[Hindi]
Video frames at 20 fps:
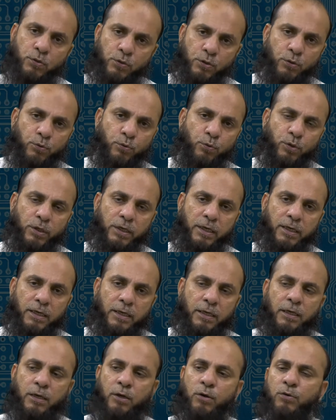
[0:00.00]
ज़रूरी
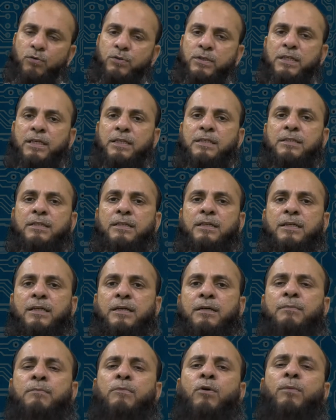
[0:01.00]
है और उसी के ज़रिए
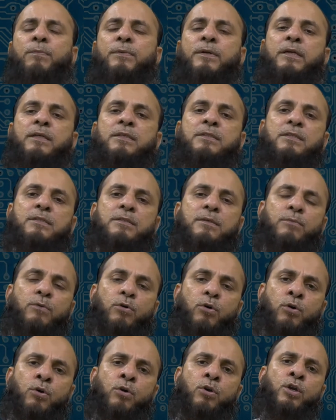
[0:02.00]
हम ऑपरेटिंग सिस्टम
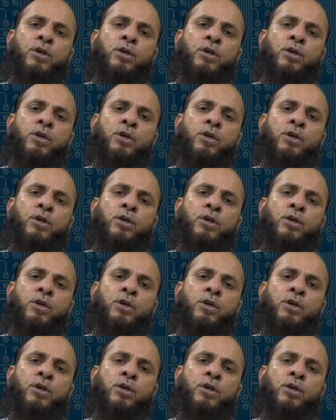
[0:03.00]
को